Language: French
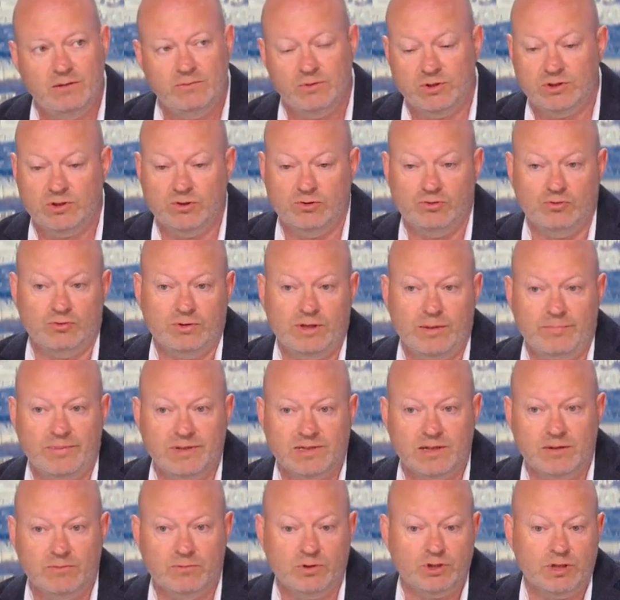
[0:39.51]
Moi, je, on appelle
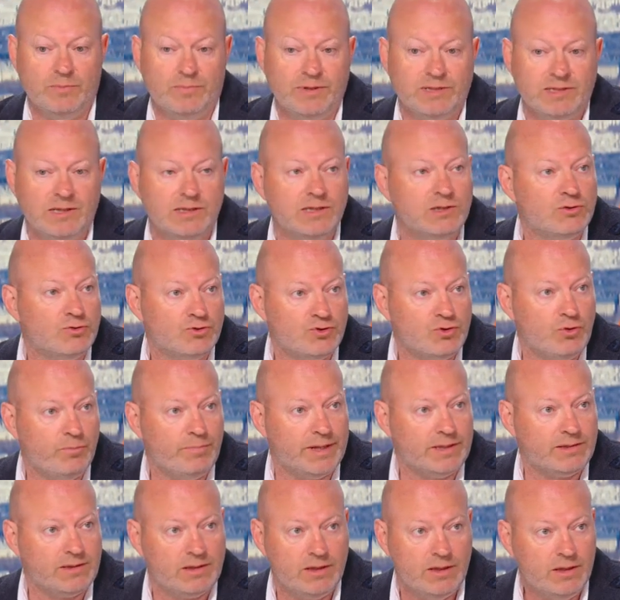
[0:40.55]
ça, moi j'appelle ça des
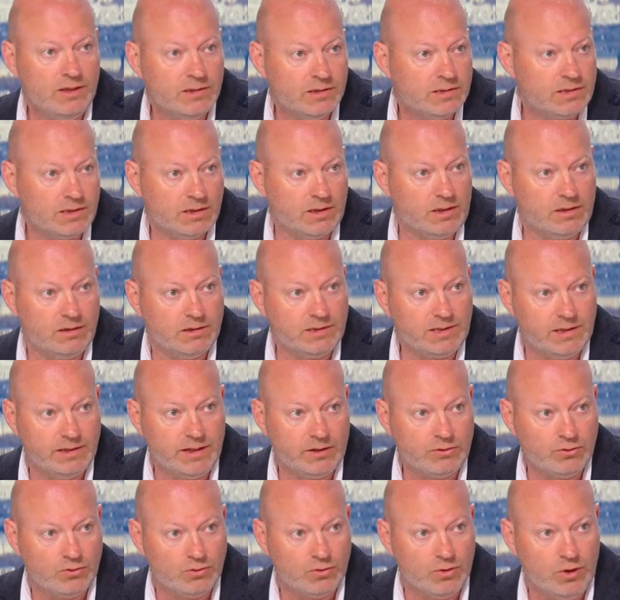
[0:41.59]
sociopathes.
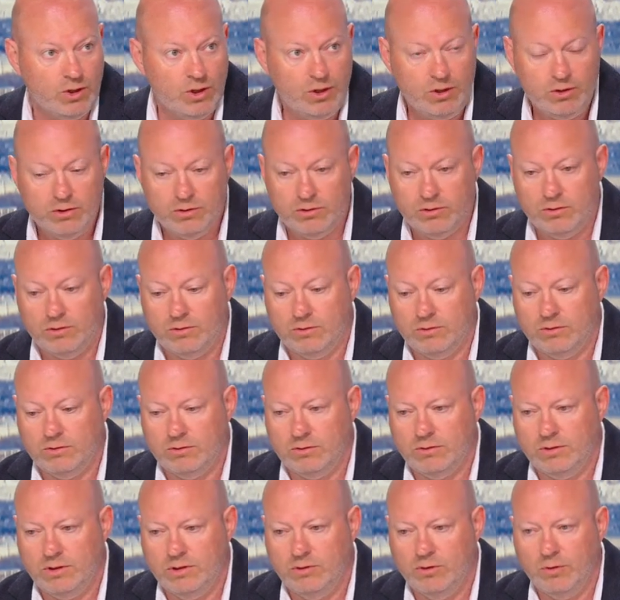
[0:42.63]
C'est-à-dire que euh,
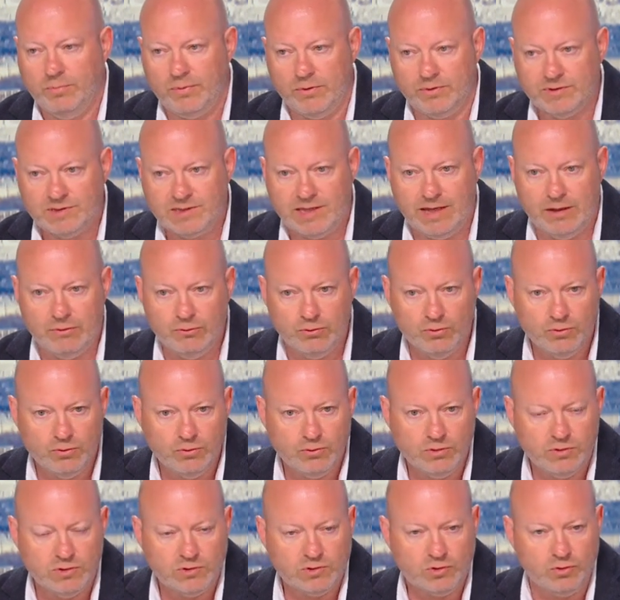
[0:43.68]
ils ne pensent qu'à
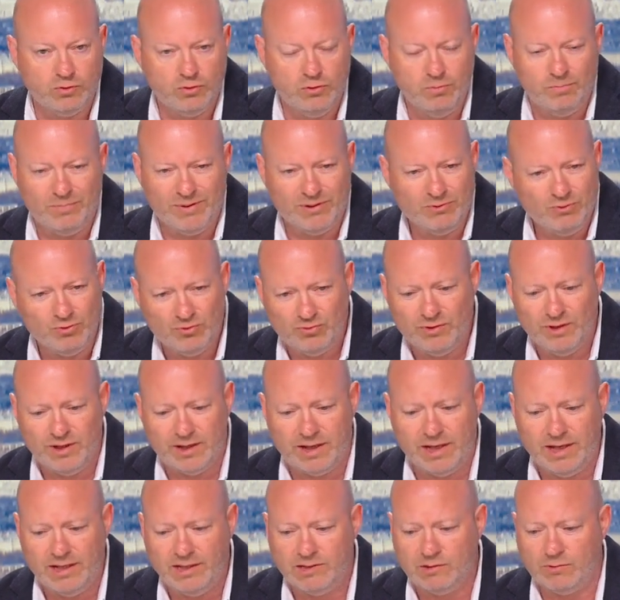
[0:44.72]
eux, ils ne s'occupent pas du tout des
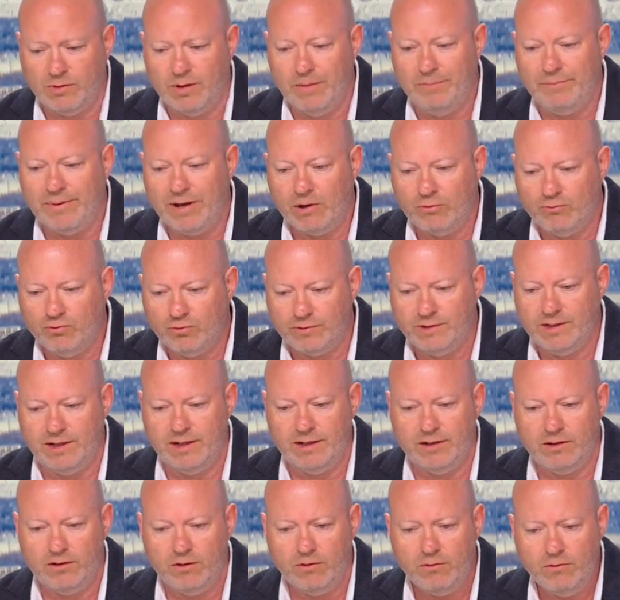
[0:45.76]
règles, ils ont un parcours
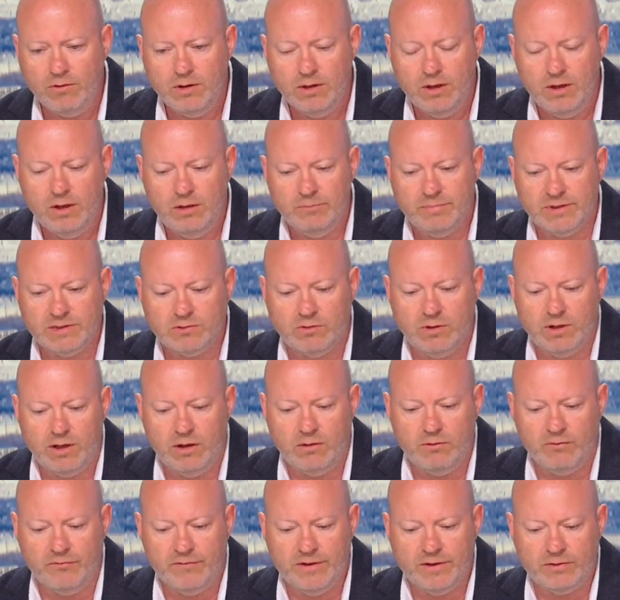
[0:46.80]
délinquant. Parce que là,
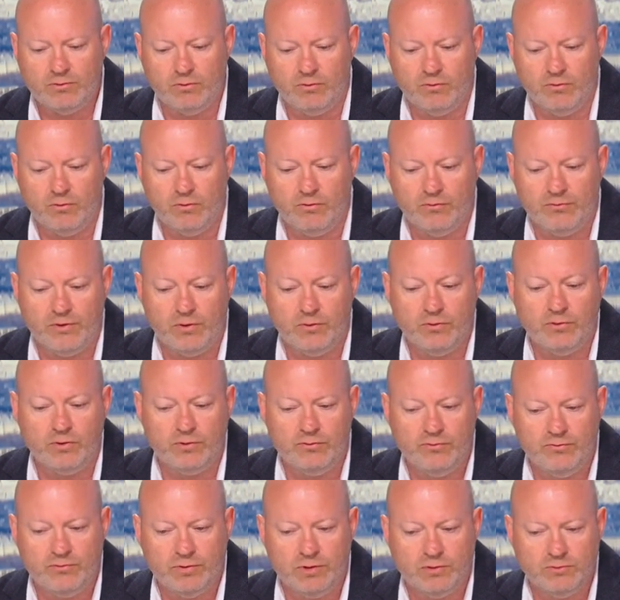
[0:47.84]
en fait, on, fait encore
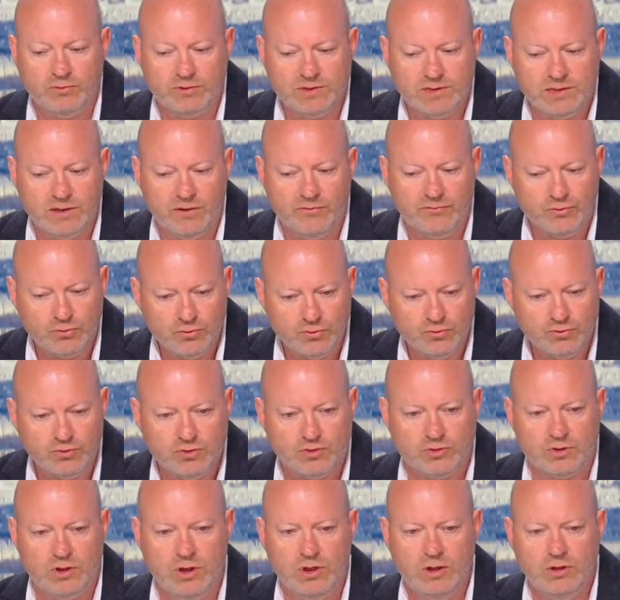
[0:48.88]
une fois aussi un
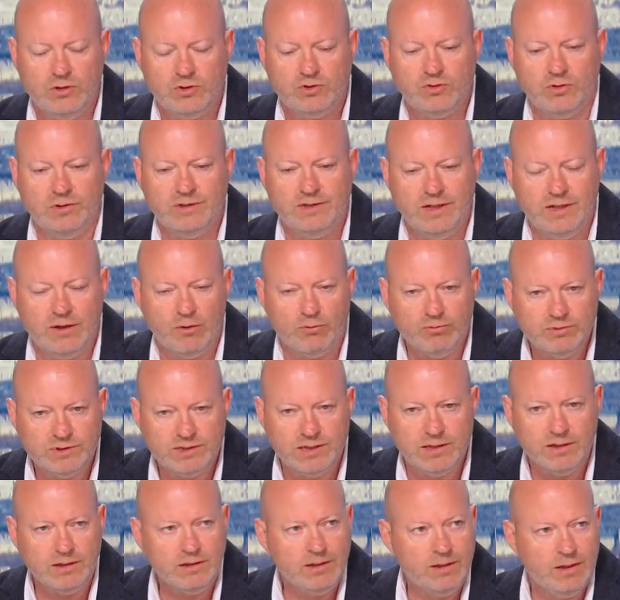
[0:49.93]
focus sur le délit
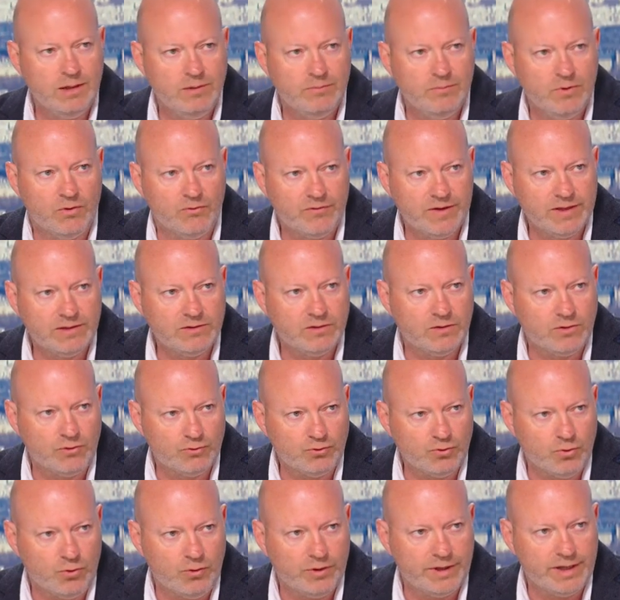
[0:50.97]
routier. Mais en fait,
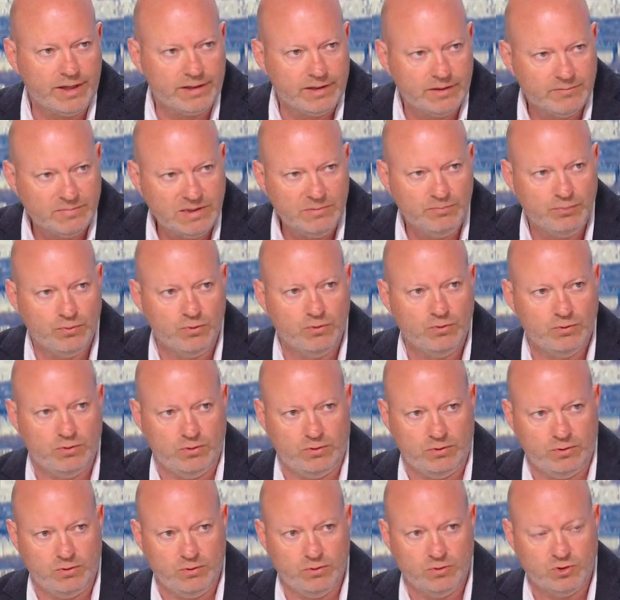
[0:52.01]
quand on regarde un petit peu
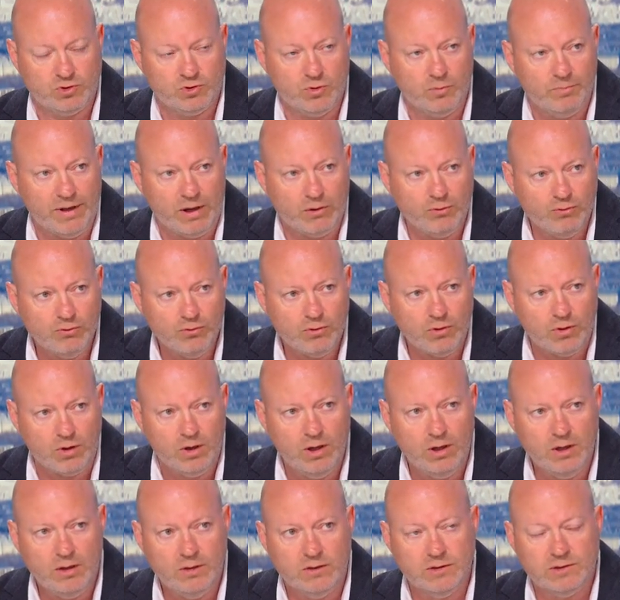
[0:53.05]
euh, euh, son parcours,
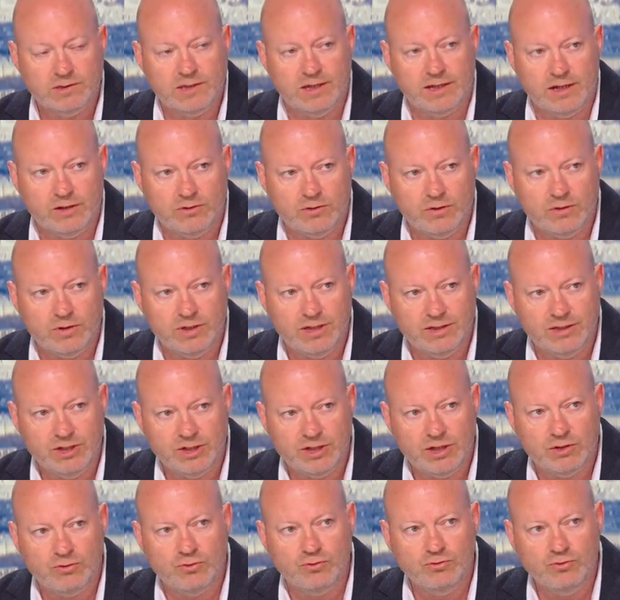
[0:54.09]
c'est quelqu'un qui est
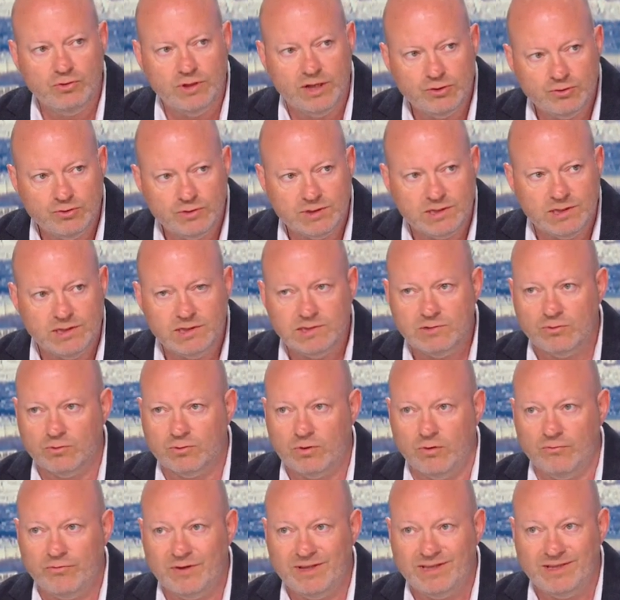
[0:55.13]
déjà connu de la justice,
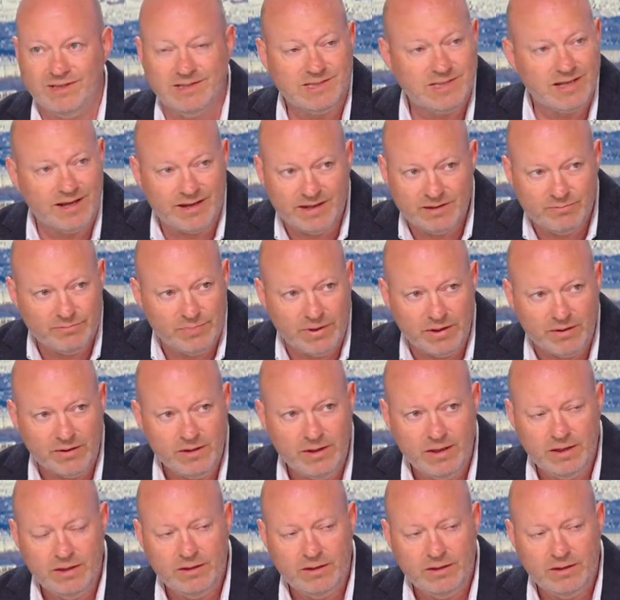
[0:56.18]
donc en fait, qui ne s'arrête pas.